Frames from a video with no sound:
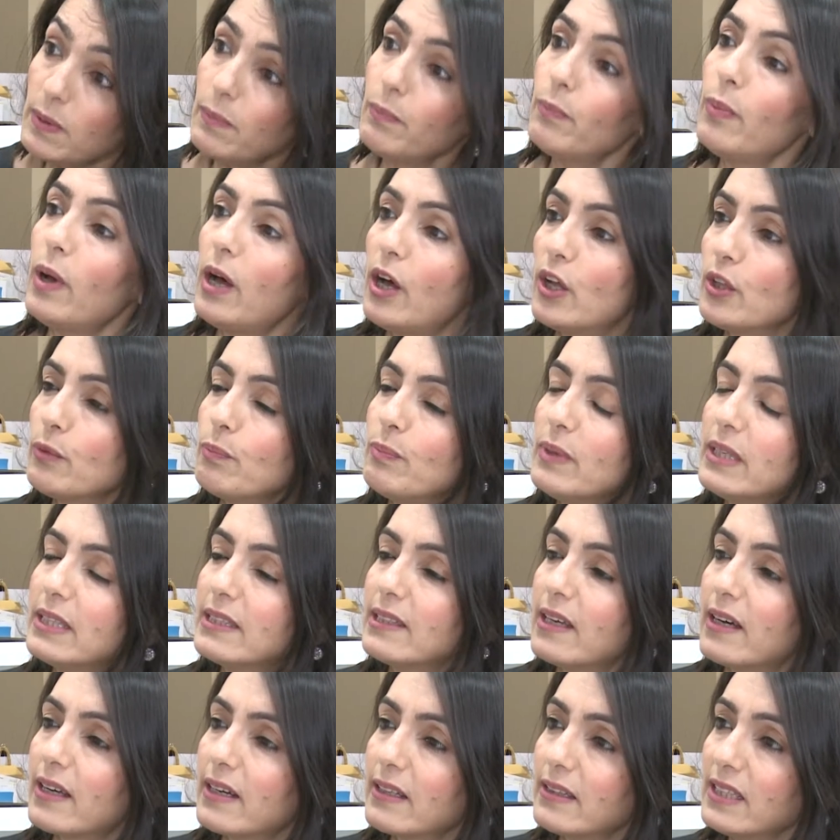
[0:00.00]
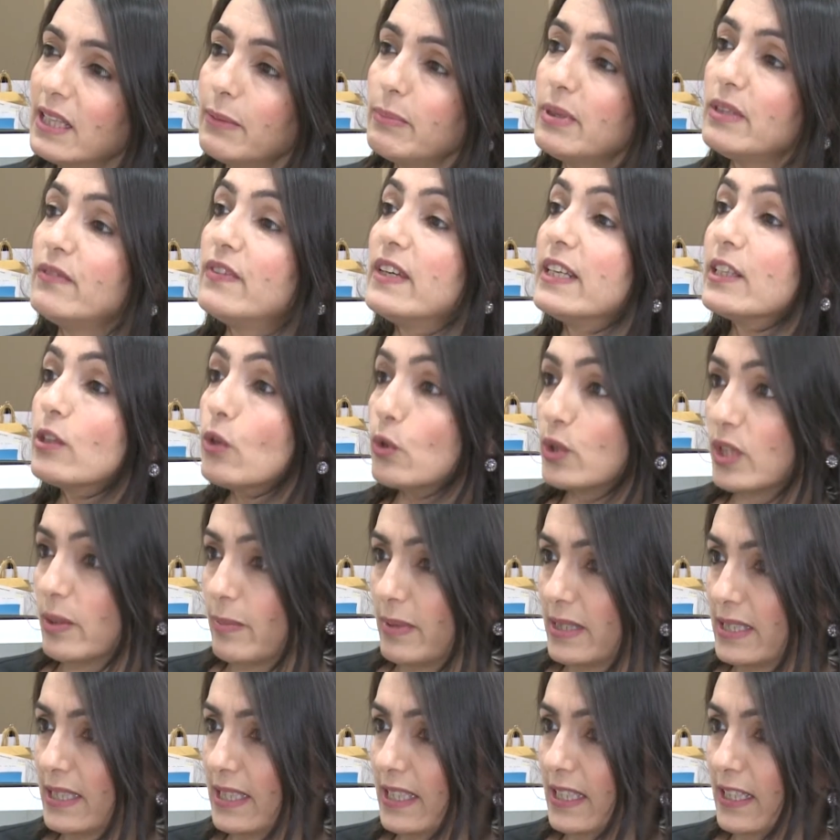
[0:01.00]
bin pound miktarında bir vergi
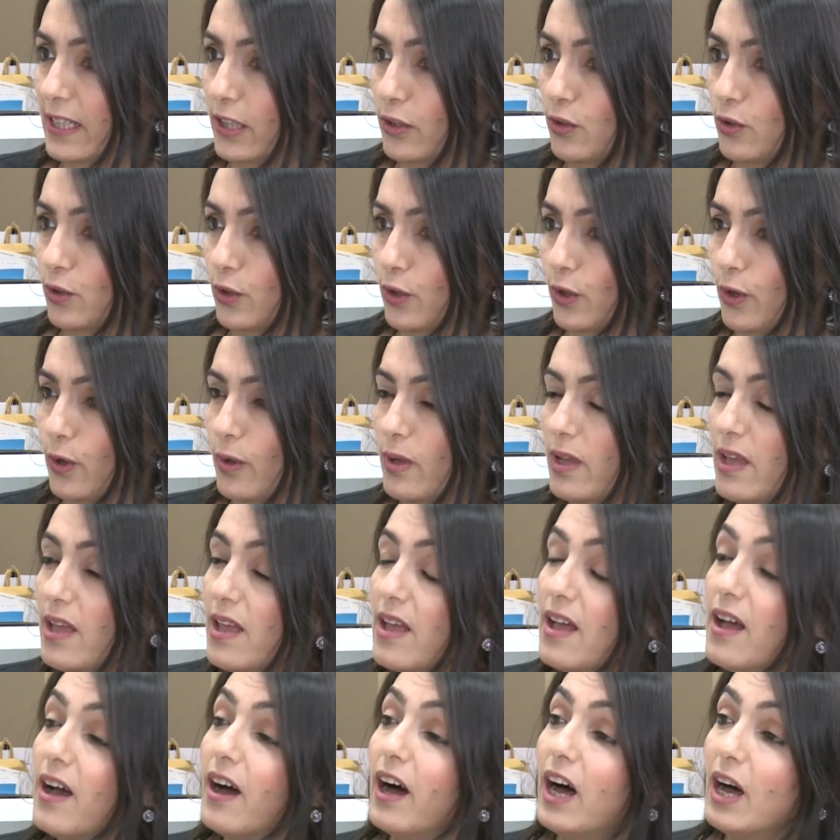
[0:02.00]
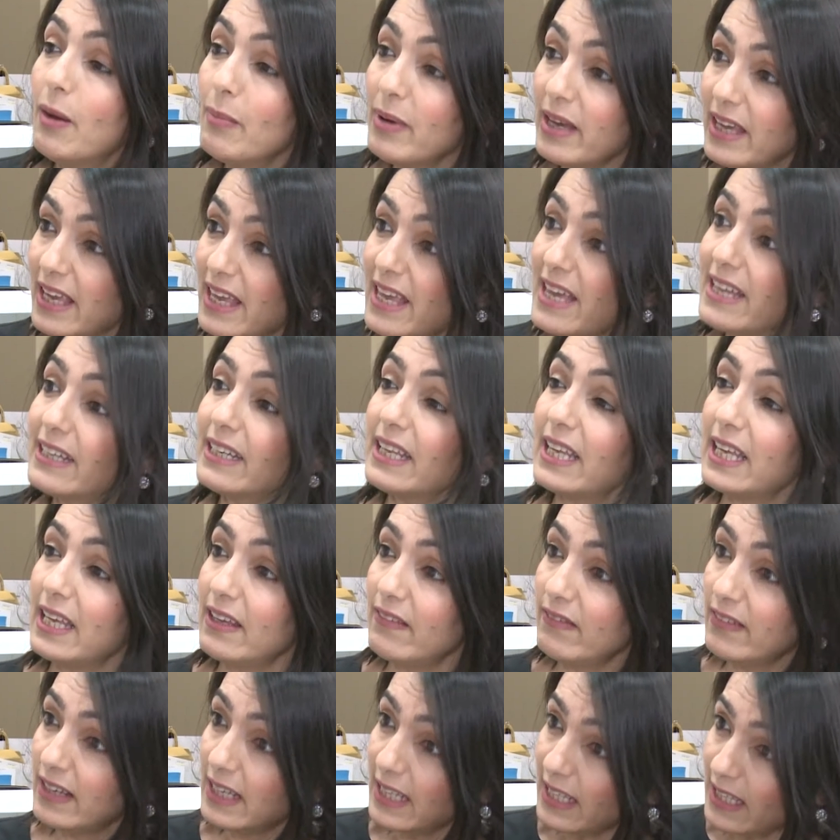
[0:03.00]
ödemesi gerekiyor. Ama eğer
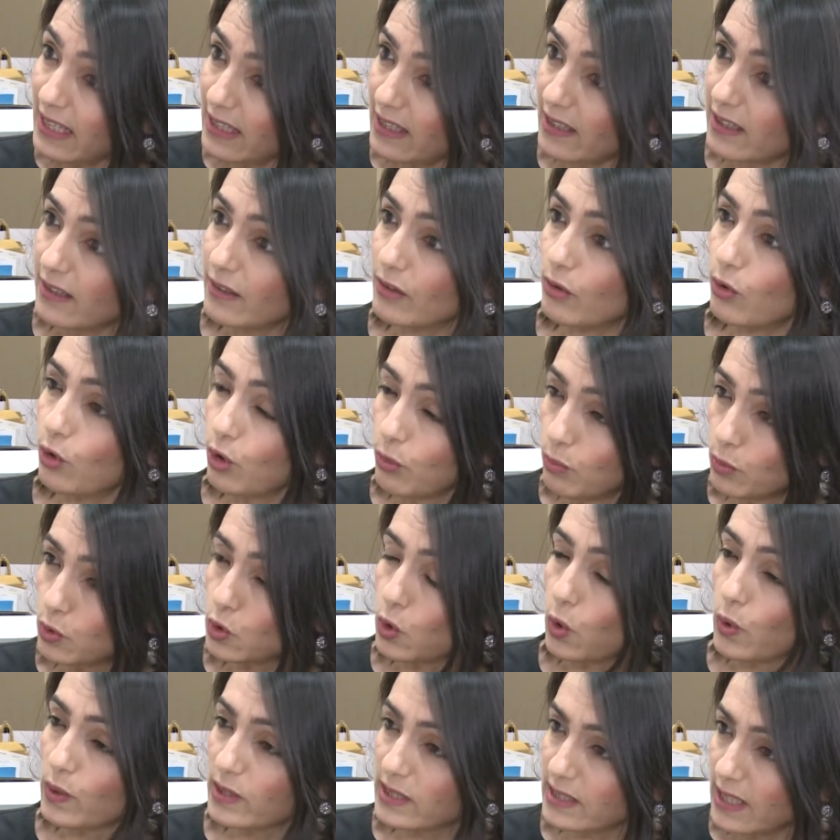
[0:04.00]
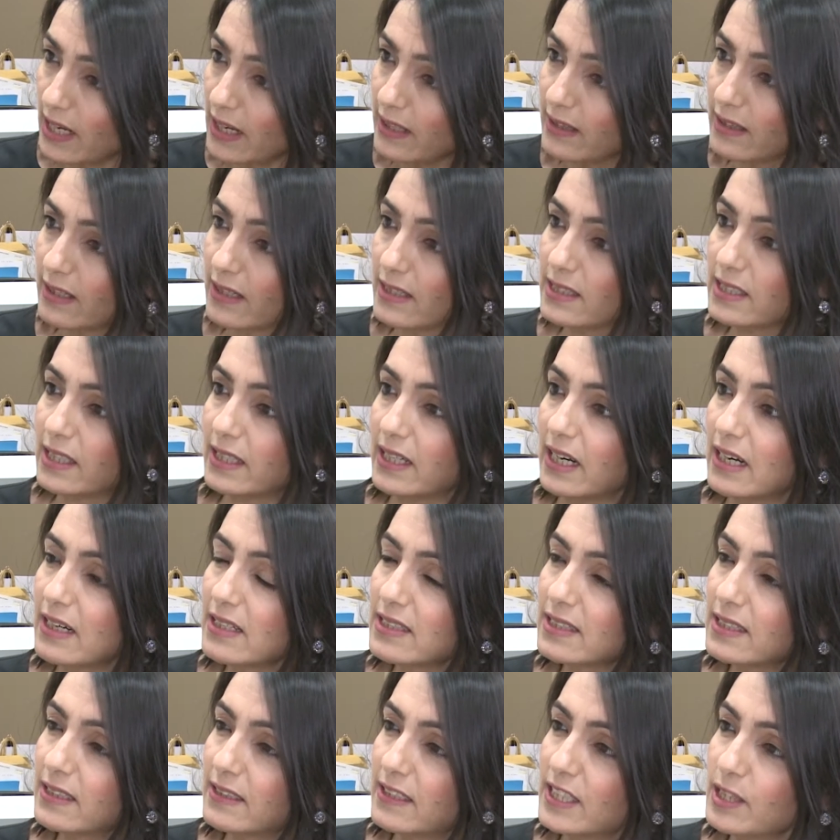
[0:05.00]
evli olmuş olsaydınız,
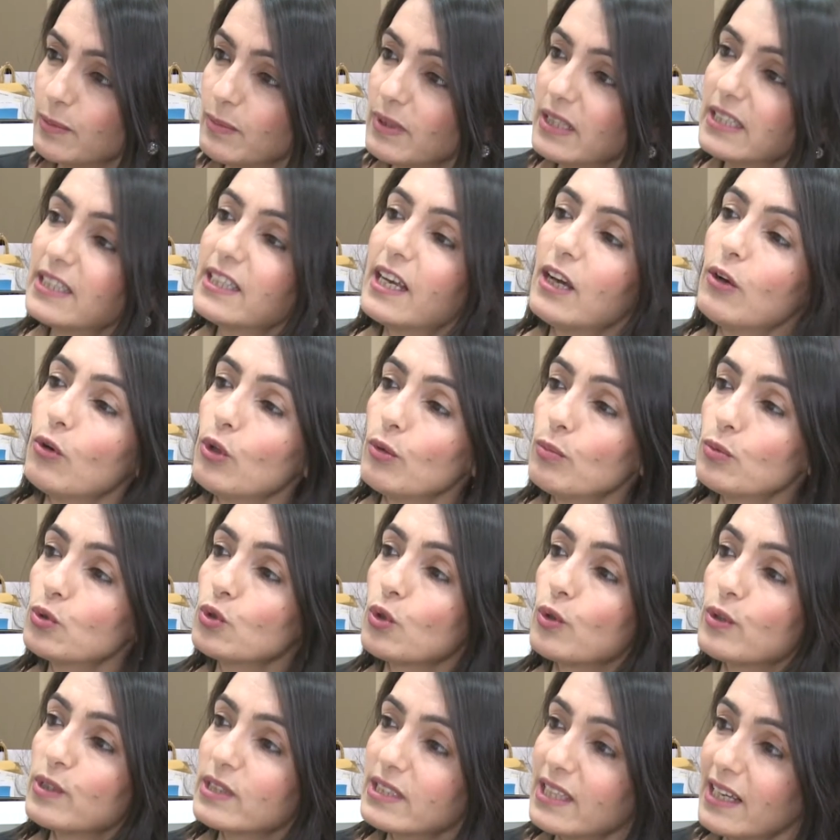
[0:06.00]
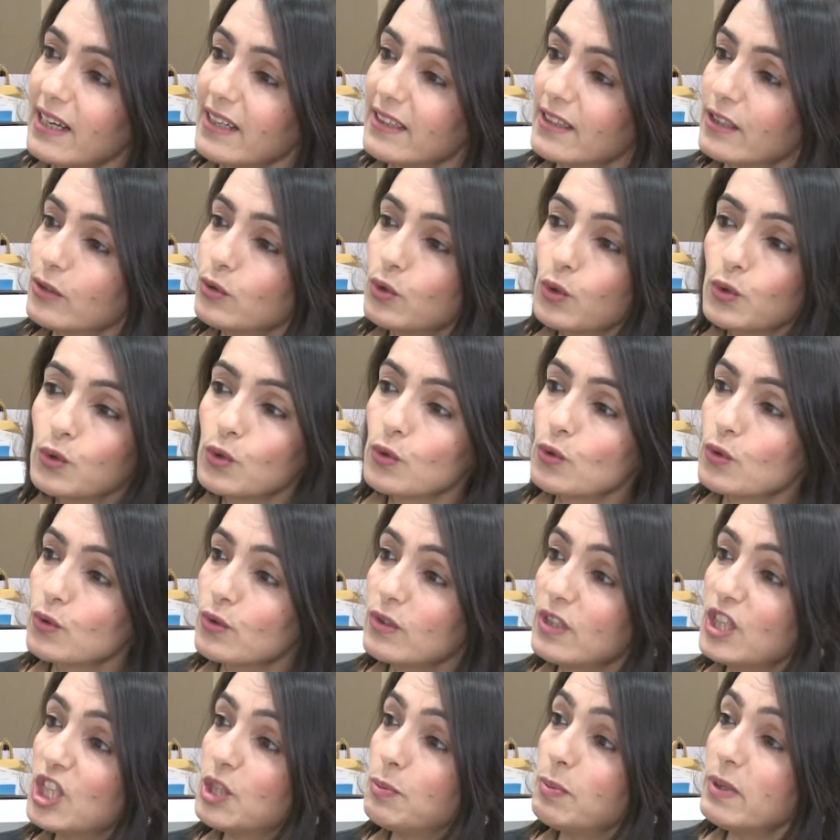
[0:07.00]
aranızda resmi nikah olmuş olsaydı
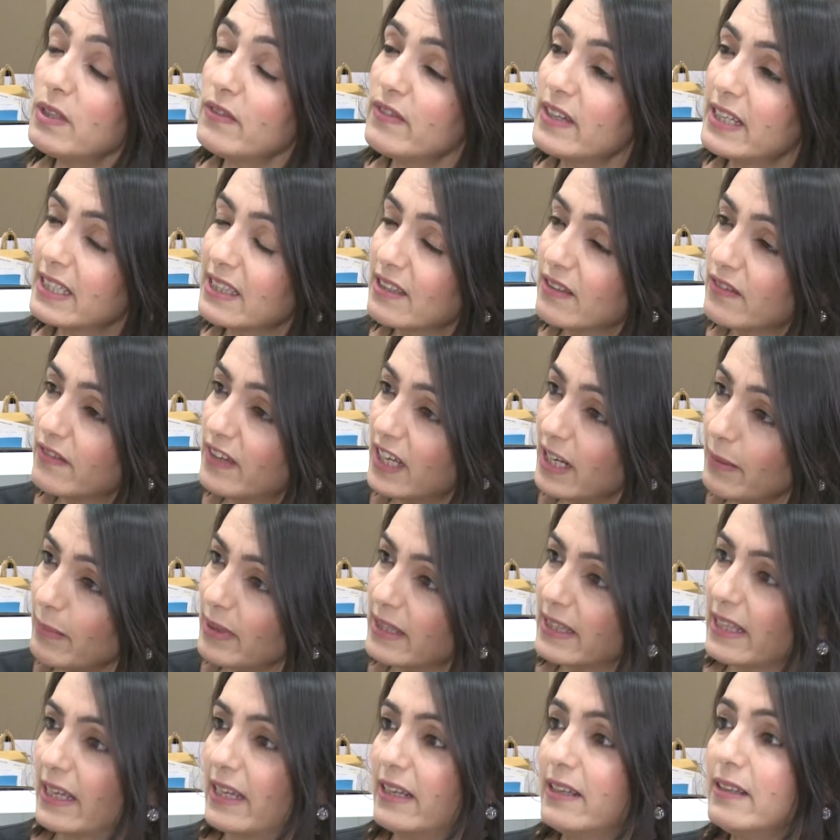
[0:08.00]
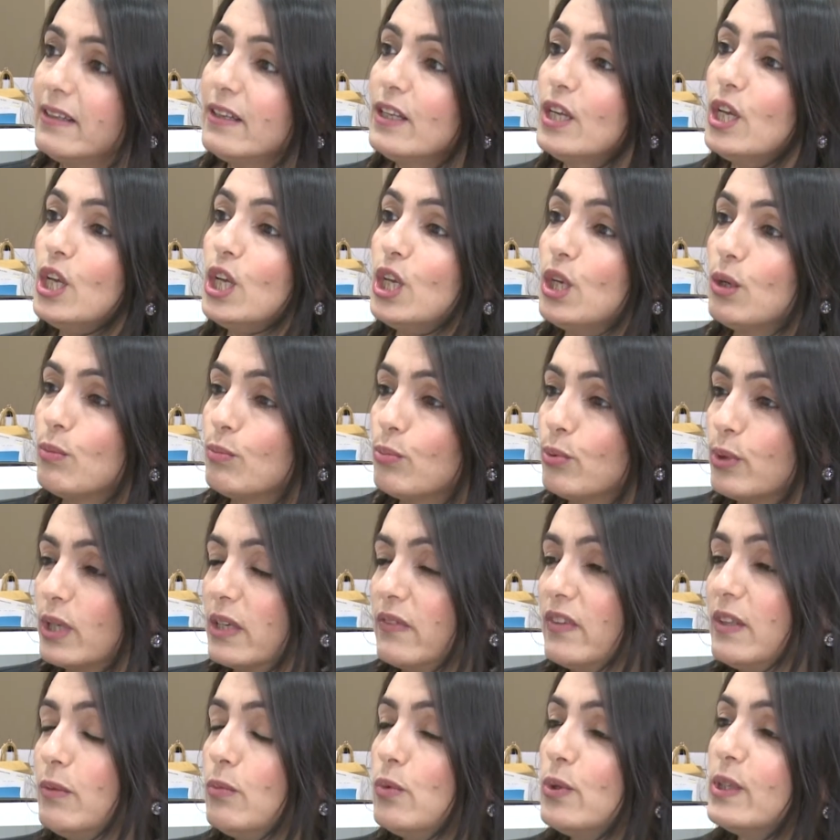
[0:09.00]
çocuğunuzun hiçbir vergi vermeden bu
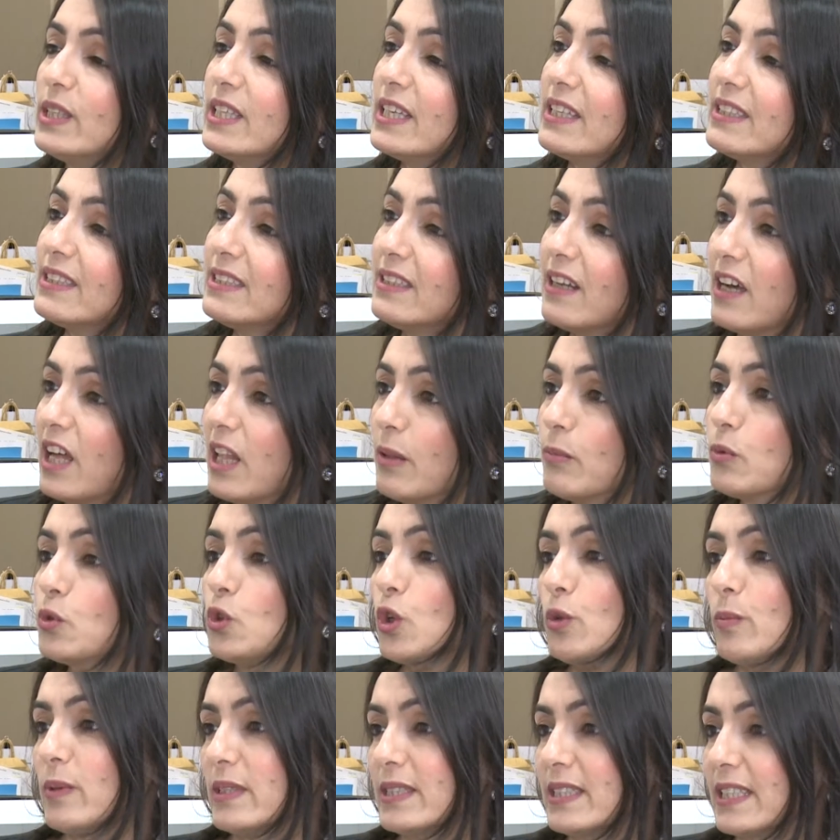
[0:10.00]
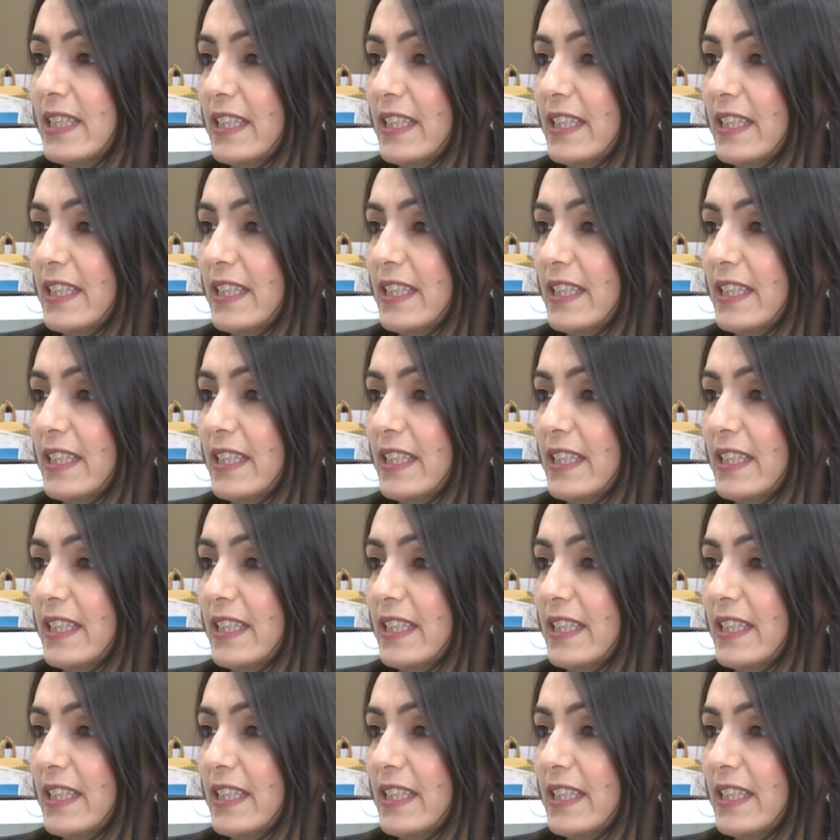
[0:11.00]
evin mülkiyetini almış olması